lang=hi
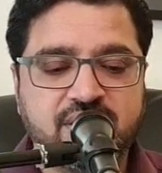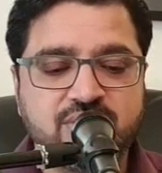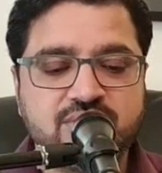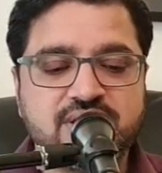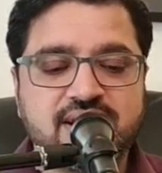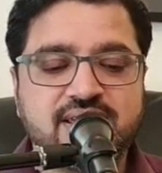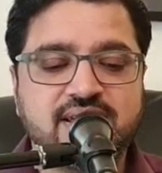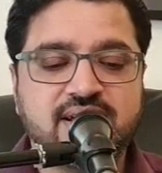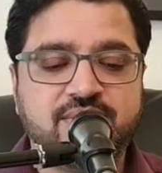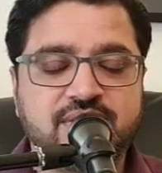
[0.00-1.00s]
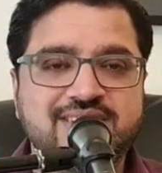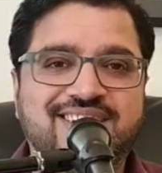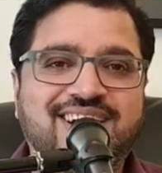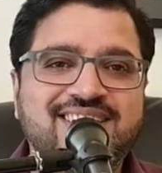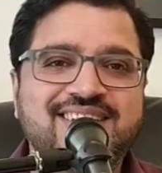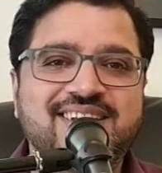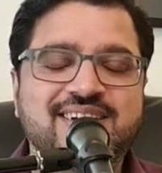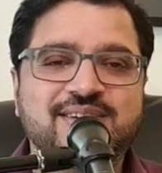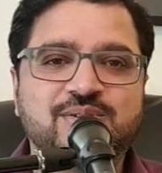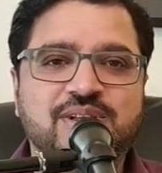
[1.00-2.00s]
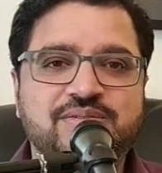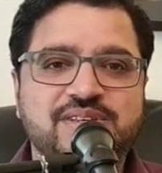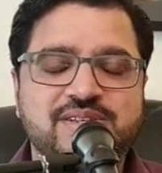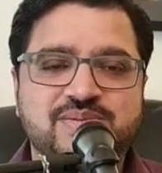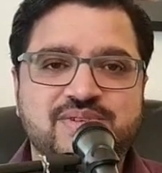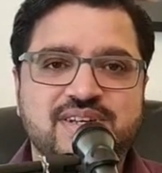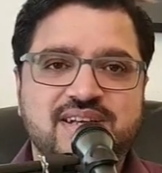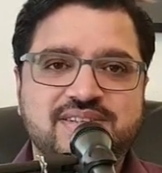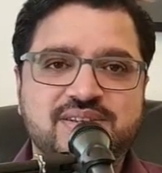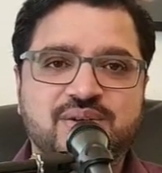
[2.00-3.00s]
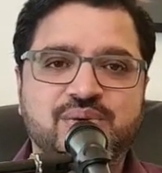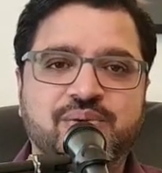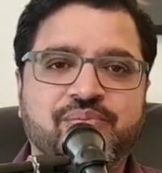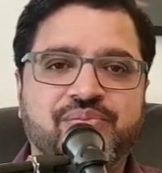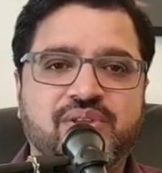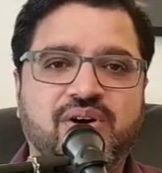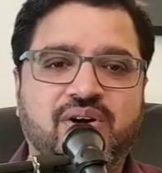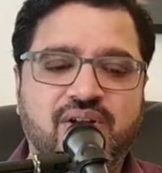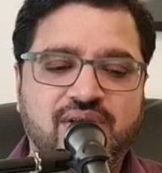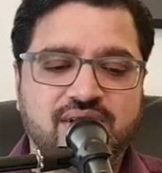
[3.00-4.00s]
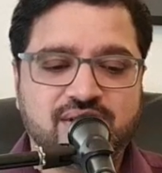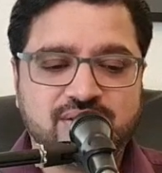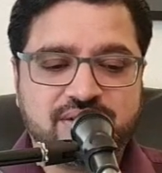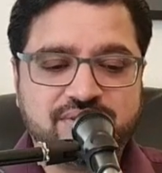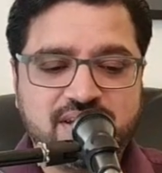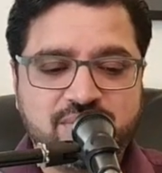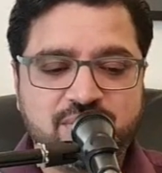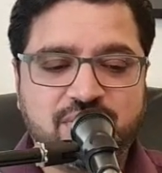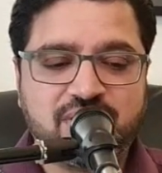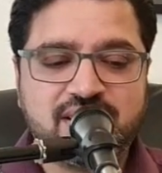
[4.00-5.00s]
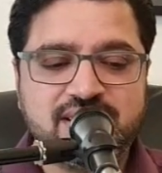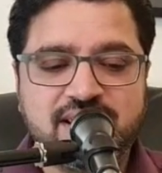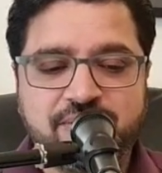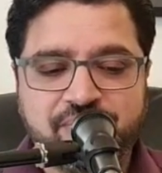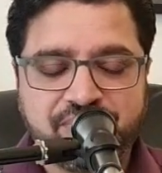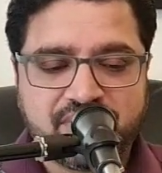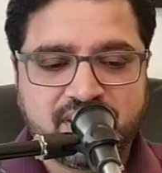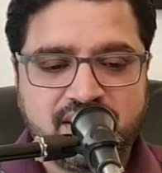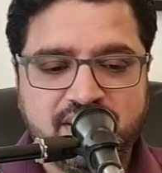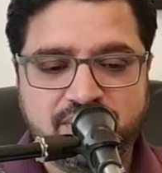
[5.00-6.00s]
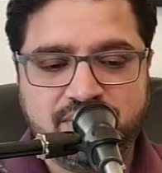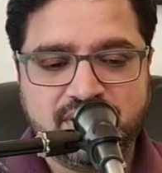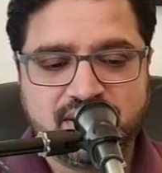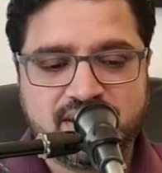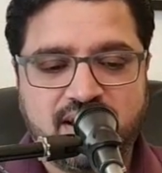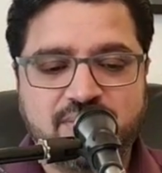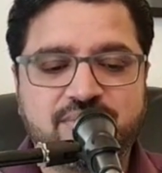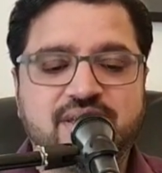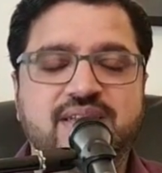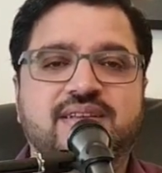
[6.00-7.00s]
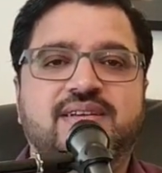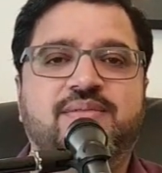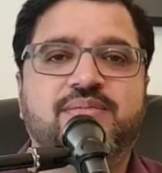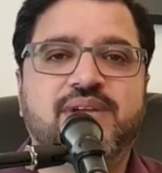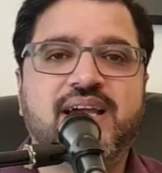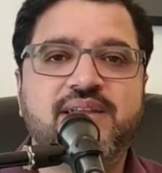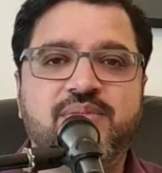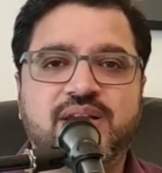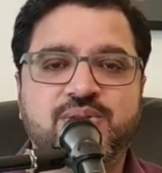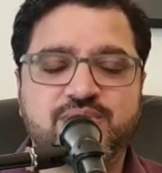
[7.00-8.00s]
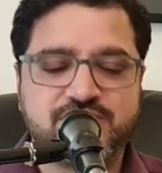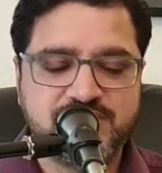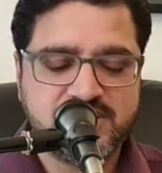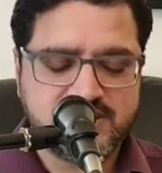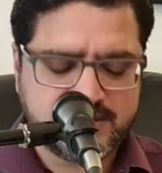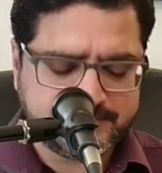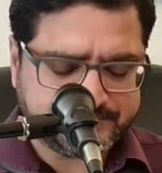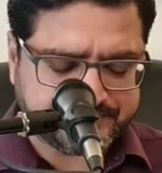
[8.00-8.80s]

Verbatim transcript: ऊंचा किया हमने जलाल दिया खुदावंद यसु सिनास्टी को और खुदावंद ने हमें मौका दिया कि हम कलाम की हम गहरी बातों को सीख सकें